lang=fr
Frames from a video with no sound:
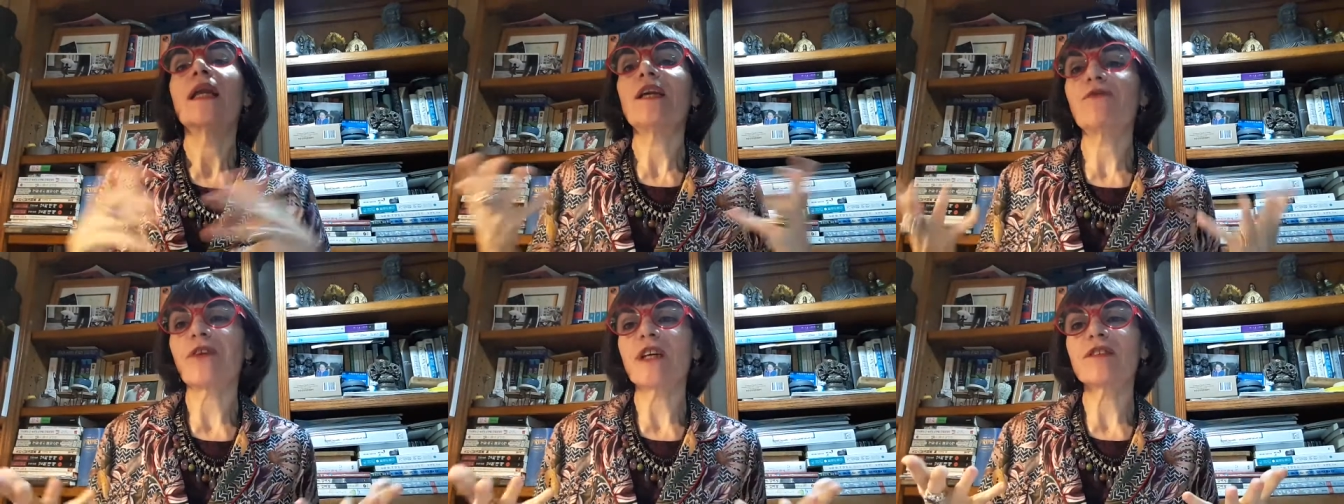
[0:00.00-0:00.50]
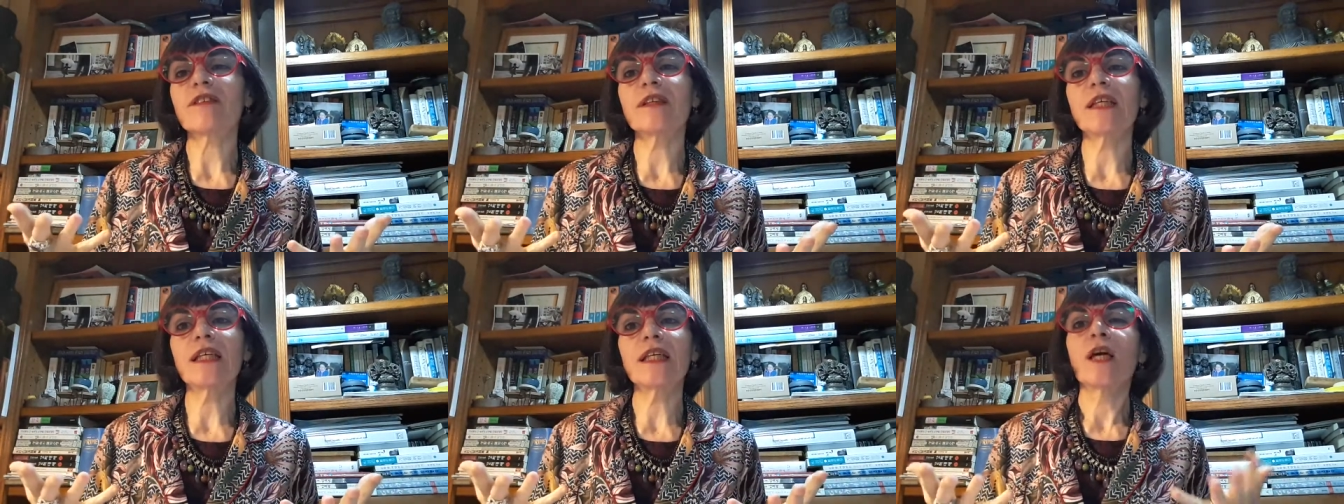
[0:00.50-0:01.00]
les
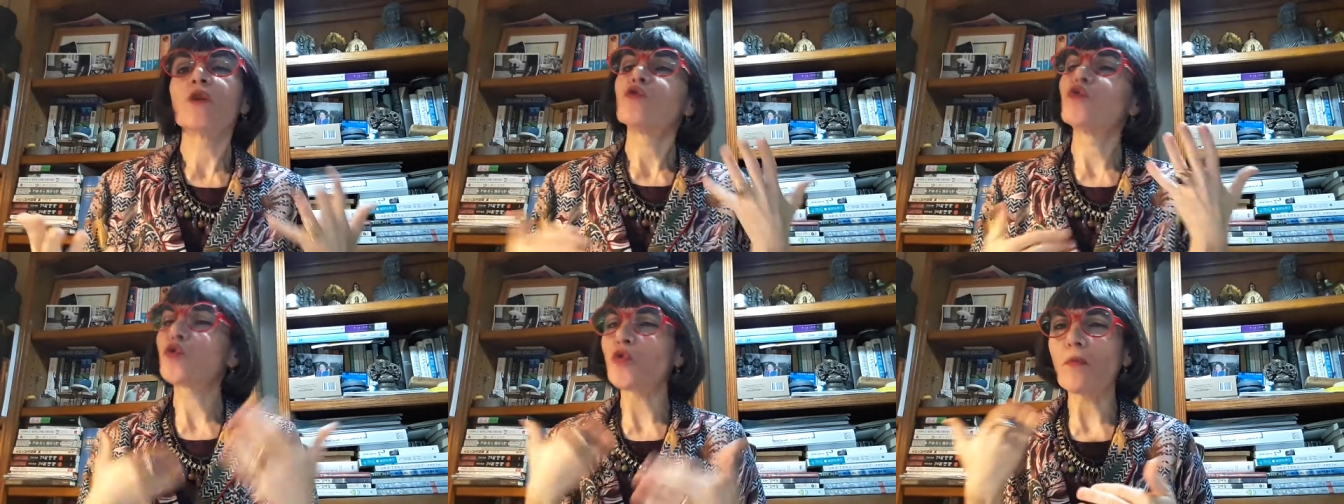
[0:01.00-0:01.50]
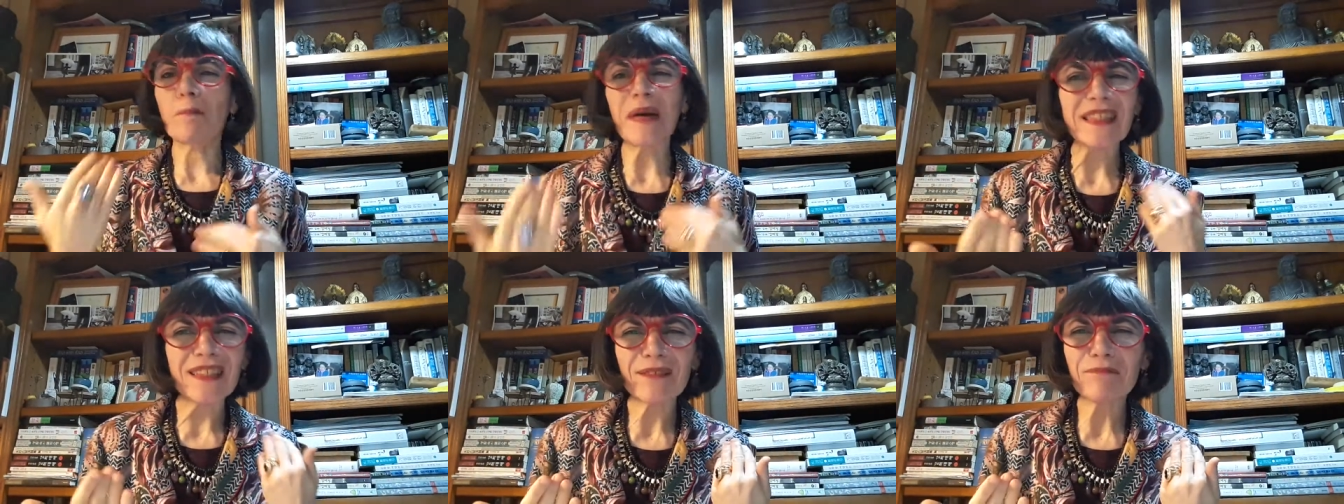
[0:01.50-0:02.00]
Français ne sont
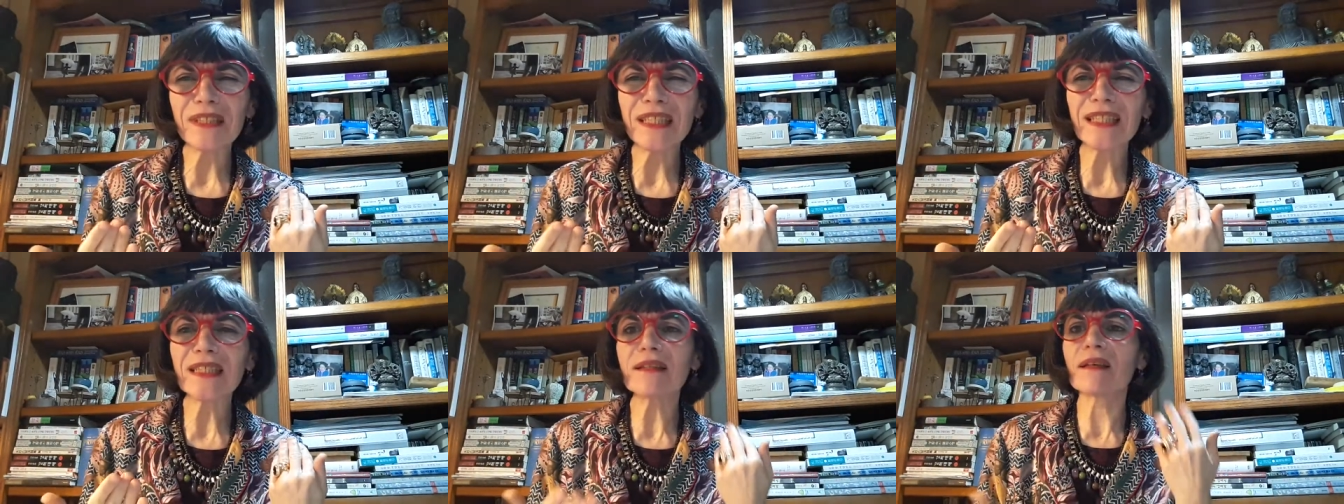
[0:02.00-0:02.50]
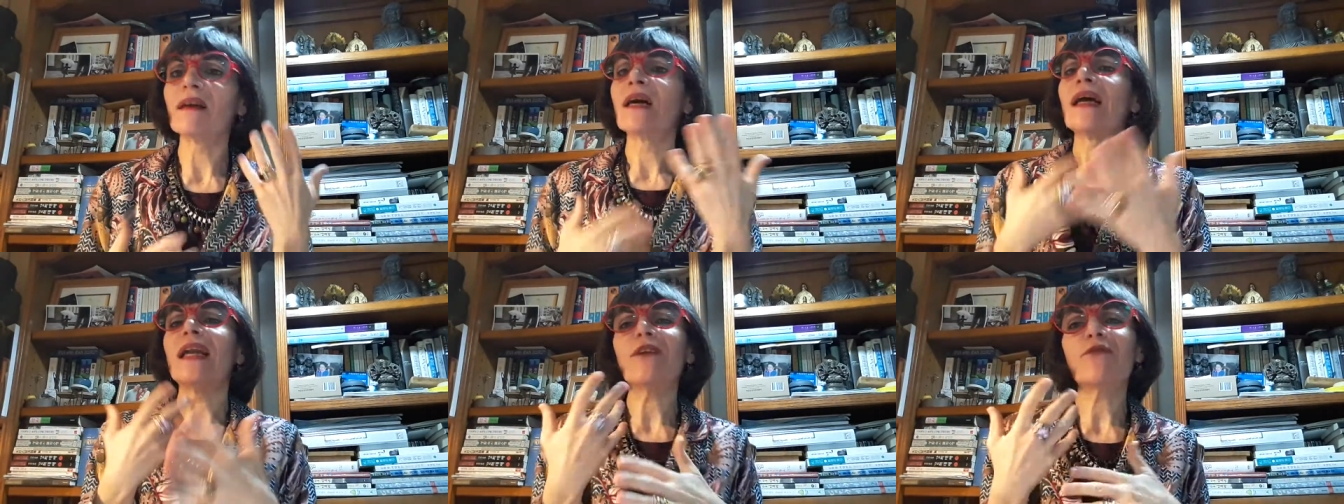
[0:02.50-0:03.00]
pas timides,
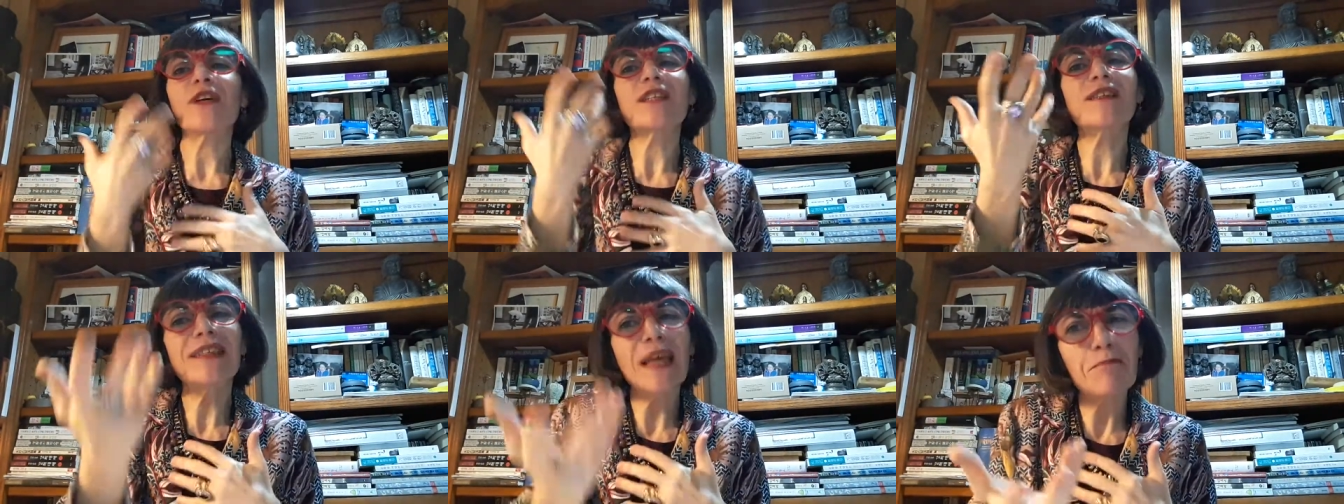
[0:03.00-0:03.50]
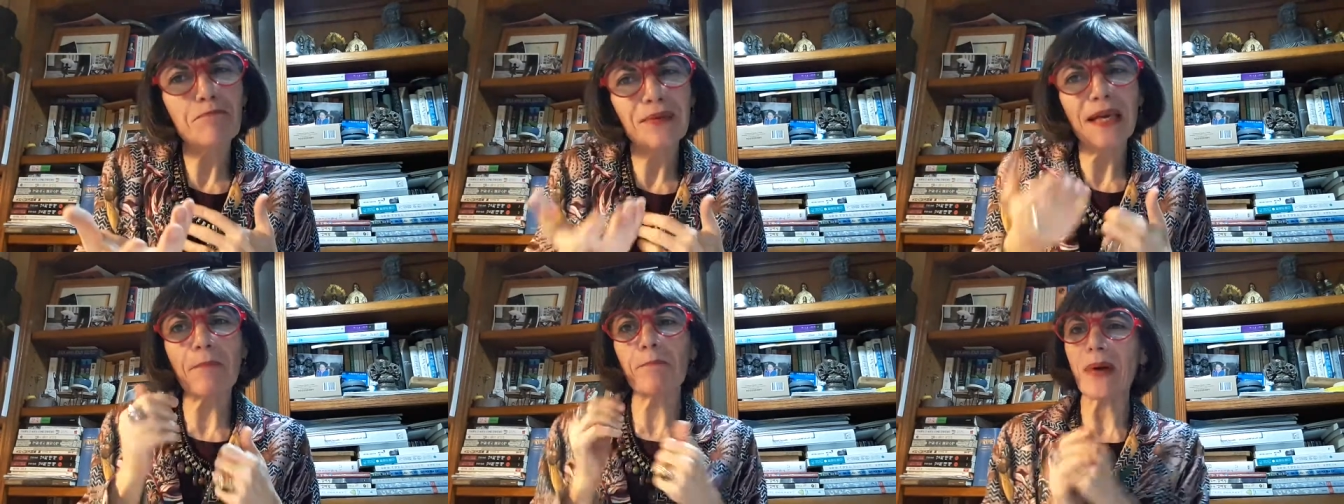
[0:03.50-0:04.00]
les Français aiment
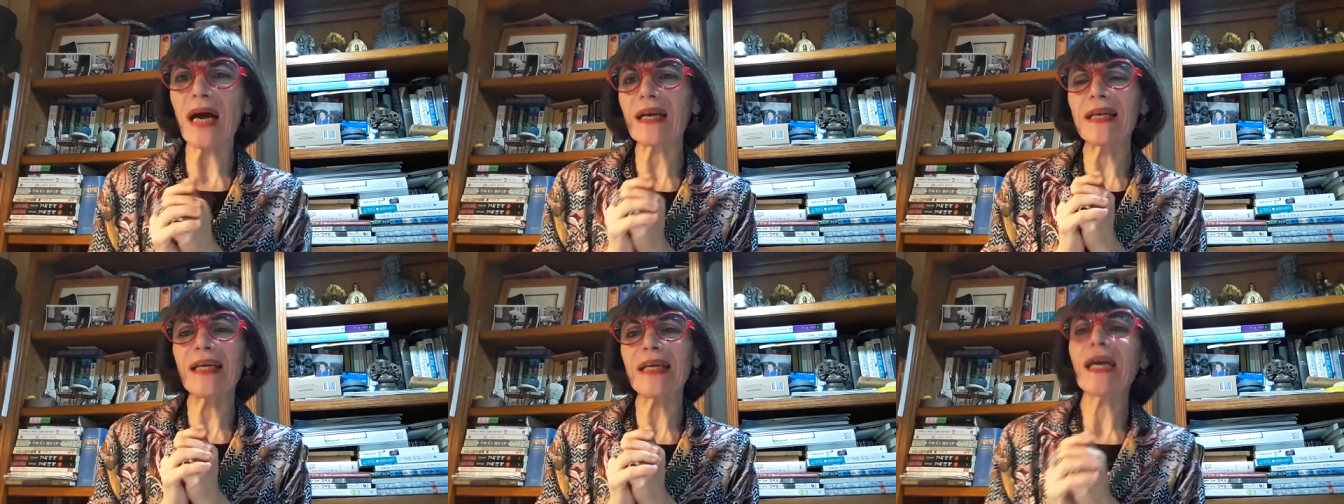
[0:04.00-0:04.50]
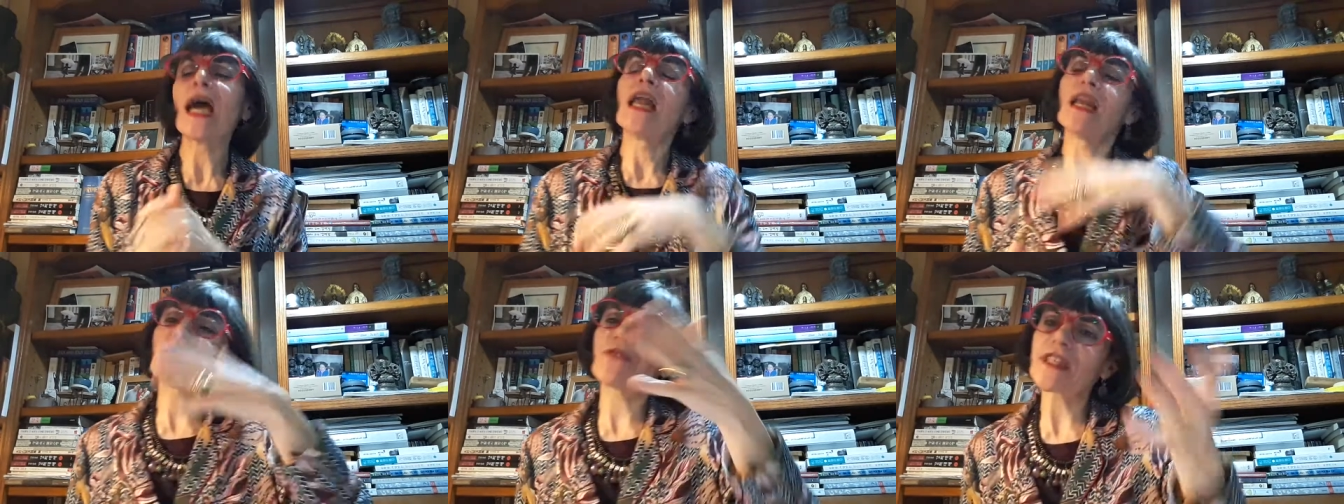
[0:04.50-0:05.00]
bien parler,
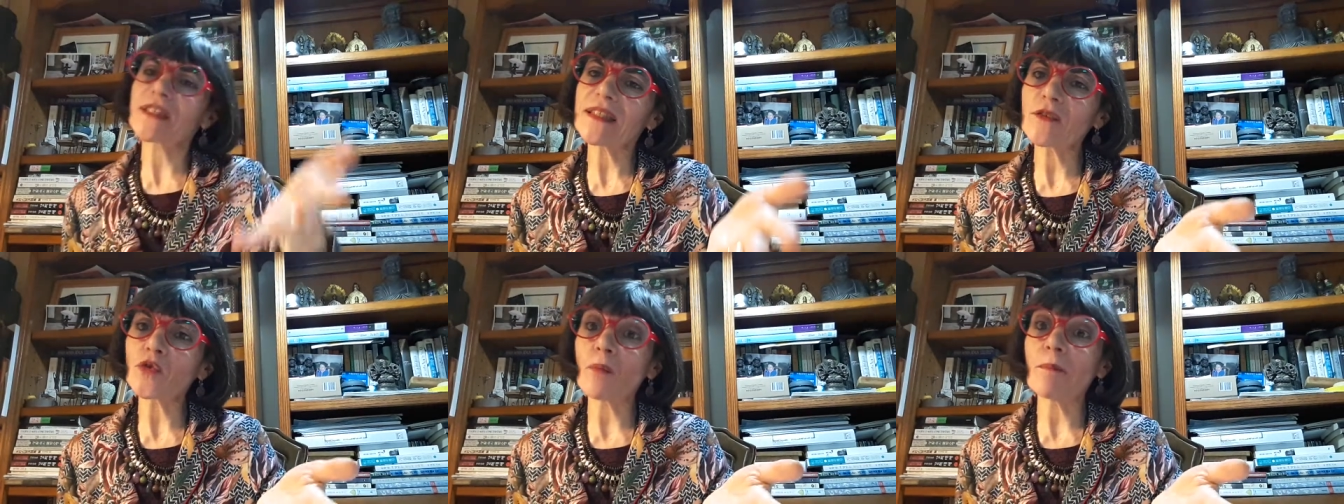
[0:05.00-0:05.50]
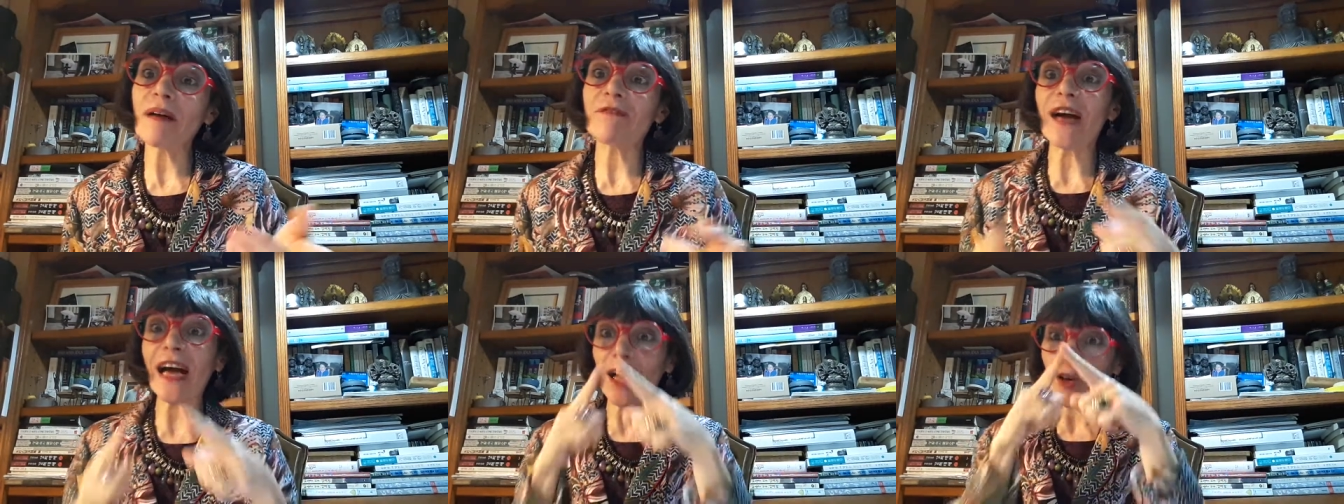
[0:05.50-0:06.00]
les Français sont
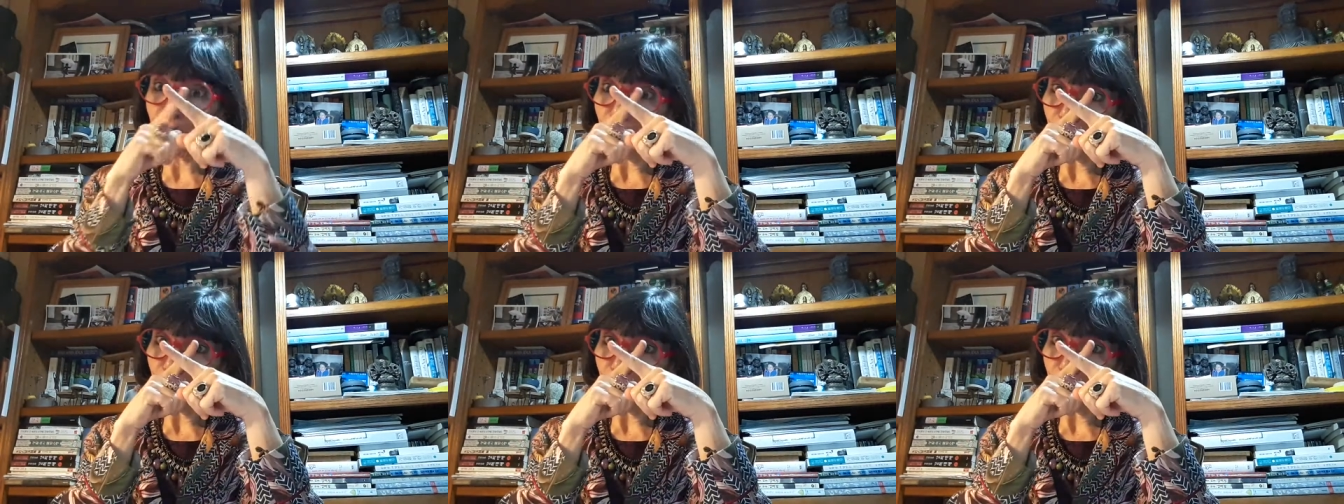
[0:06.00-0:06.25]
bavards.